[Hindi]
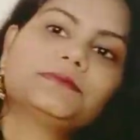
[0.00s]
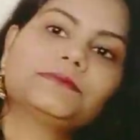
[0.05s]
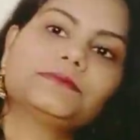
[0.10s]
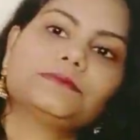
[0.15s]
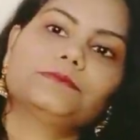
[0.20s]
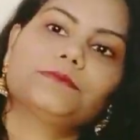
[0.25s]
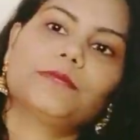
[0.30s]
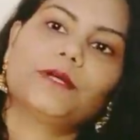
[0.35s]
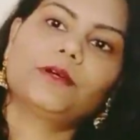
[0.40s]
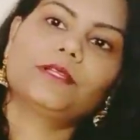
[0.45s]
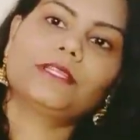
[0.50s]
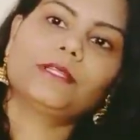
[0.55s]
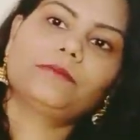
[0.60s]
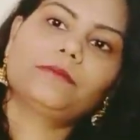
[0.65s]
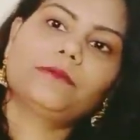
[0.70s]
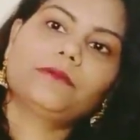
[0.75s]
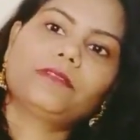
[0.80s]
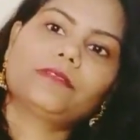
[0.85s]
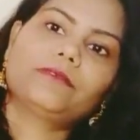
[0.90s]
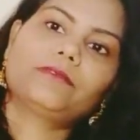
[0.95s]
बहुत ही
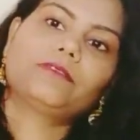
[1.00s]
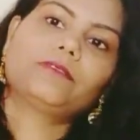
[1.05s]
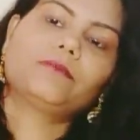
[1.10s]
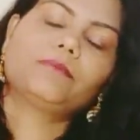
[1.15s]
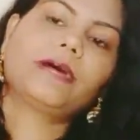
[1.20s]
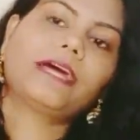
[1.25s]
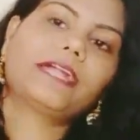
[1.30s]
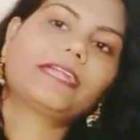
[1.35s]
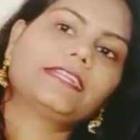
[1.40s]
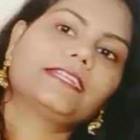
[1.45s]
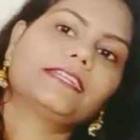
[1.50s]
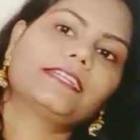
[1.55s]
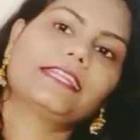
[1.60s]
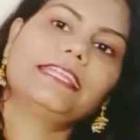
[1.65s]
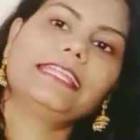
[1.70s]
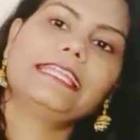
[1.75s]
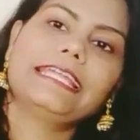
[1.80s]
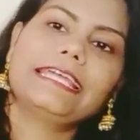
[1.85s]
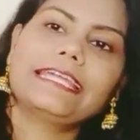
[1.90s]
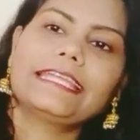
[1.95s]
ब्यूटीफुल पैटर्न
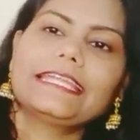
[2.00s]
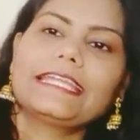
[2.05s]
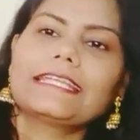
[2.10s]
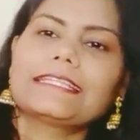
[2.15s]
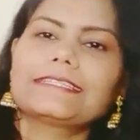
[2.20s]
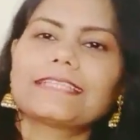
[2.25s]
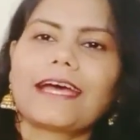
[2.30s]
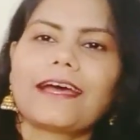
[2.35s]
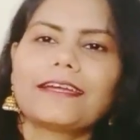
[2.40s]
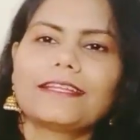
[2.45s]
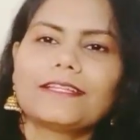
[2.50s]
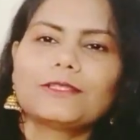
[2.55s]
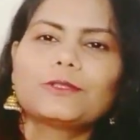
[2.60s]
है लहरिया साड़ी